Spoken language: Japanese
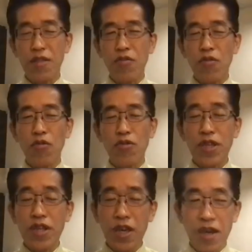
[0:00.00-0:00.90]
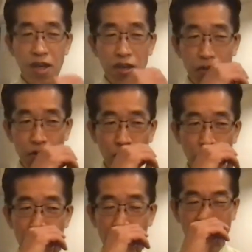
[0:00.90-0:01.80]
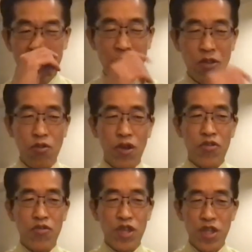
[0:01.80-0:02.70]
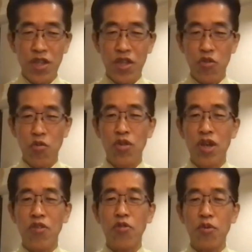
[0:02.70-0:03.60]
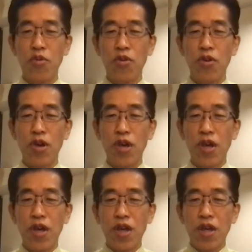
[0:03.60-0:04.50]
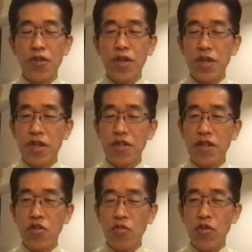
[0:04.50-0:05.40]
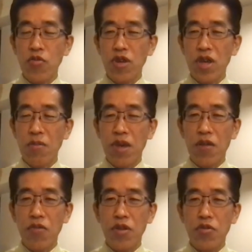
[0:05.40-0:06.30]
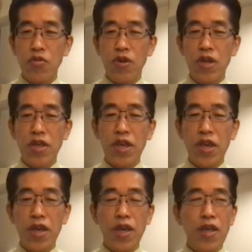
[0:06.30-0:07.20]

多分この政権、環境省よりも経産省が中心になっちゃうと思うんだけども、で経産省も一生懸命やってるとはいえ、